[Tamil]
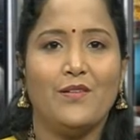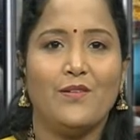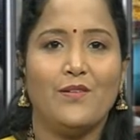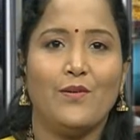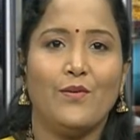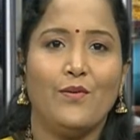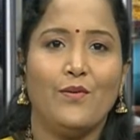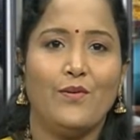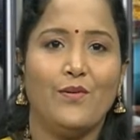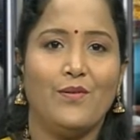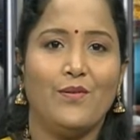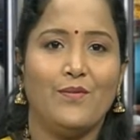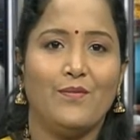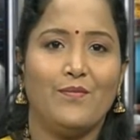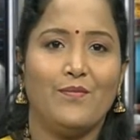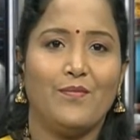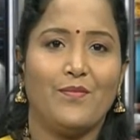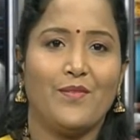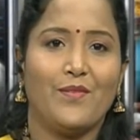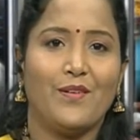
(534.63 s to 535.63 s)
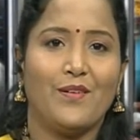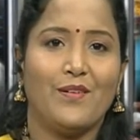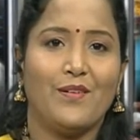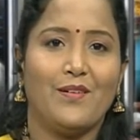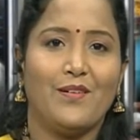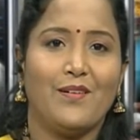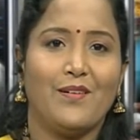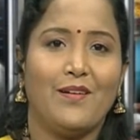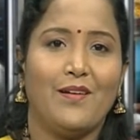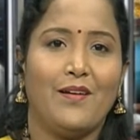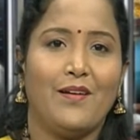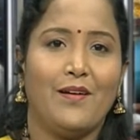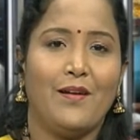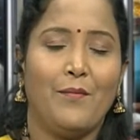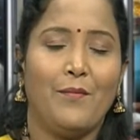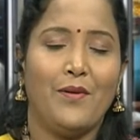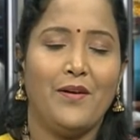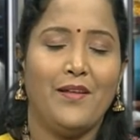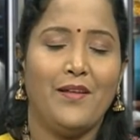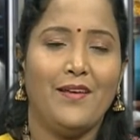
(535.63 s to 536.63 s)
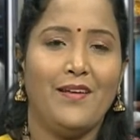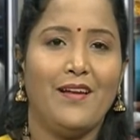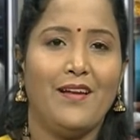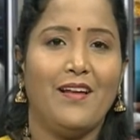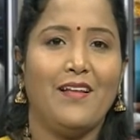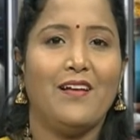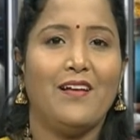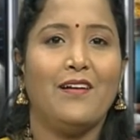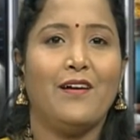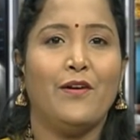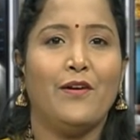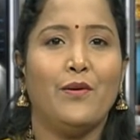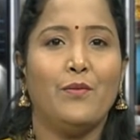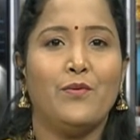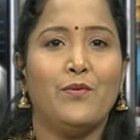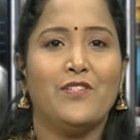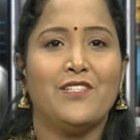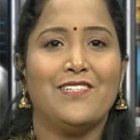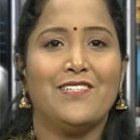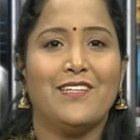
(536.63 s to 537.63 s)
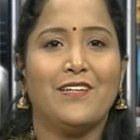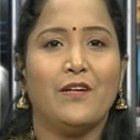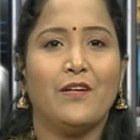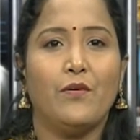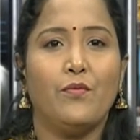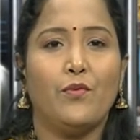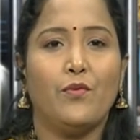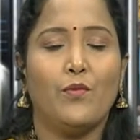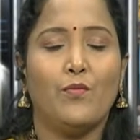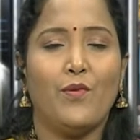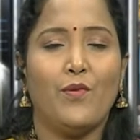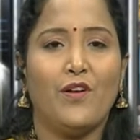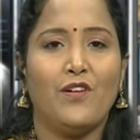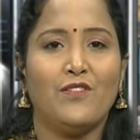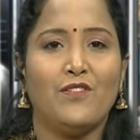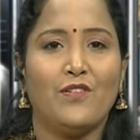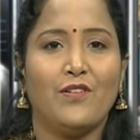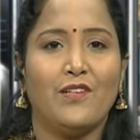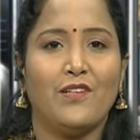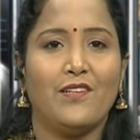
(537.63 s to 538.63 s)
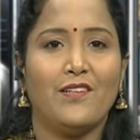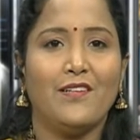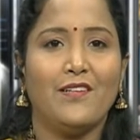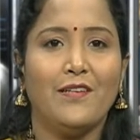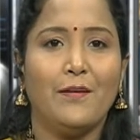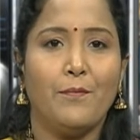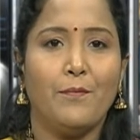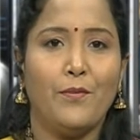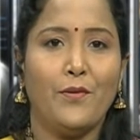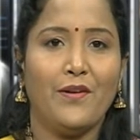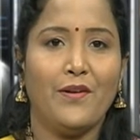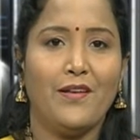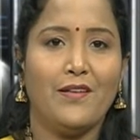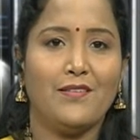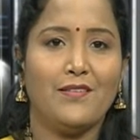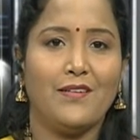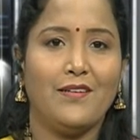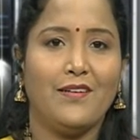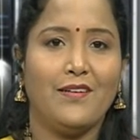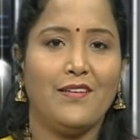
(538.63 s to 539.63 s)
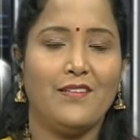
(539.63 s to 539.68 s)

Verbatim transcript: ஸோ நம்ம நேர் அழகாக கண்டுபிடிச்சிட்டாங்க ஃபுட்பால் சொல்லிட்டு இப்போ ரீசன்ட்